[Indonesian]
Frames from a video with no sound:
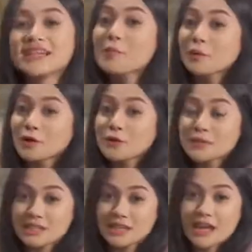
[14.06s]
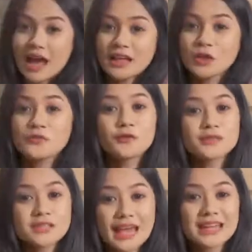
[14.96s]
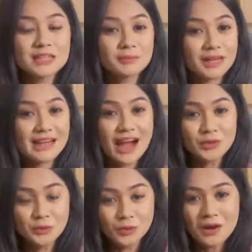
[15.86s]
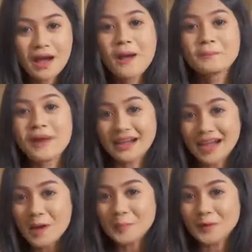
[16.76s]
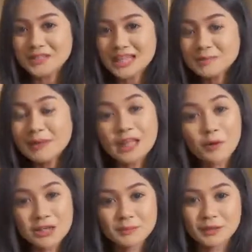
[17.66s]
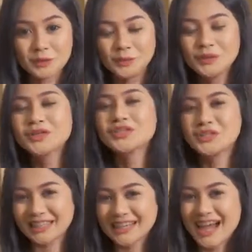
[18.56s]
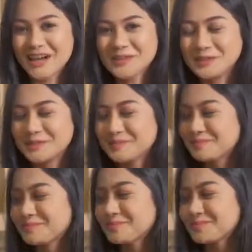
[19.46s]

Jika produksi atau fungsi enzim terganggu, maka proses metabolisme tubuh juga terganggu.